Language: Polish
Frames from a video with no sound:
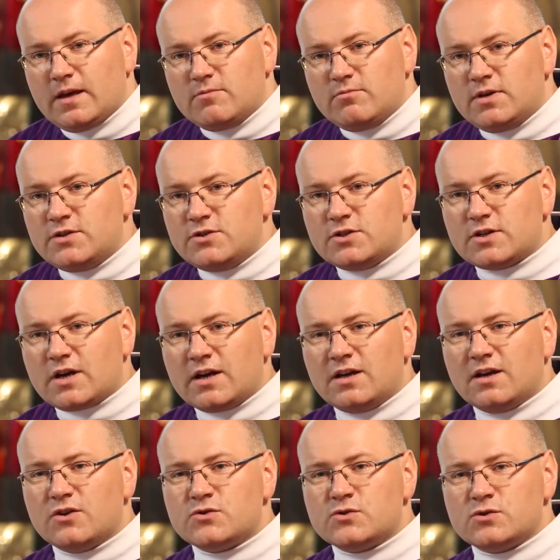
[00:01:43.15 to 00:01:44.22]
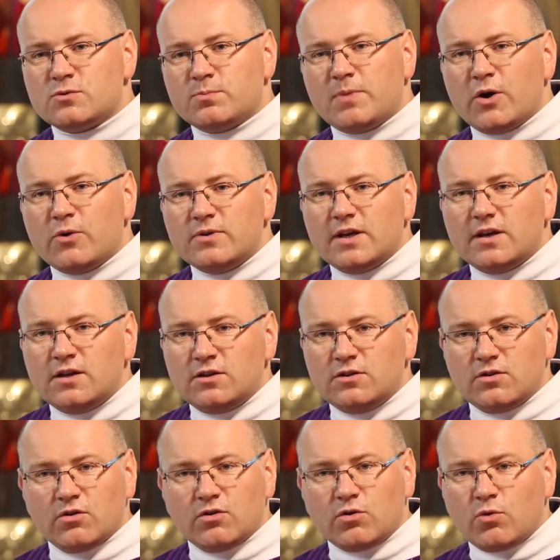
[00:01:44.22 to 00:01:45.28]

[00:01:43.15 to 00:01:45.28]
My dzisiaj z zupełnie inną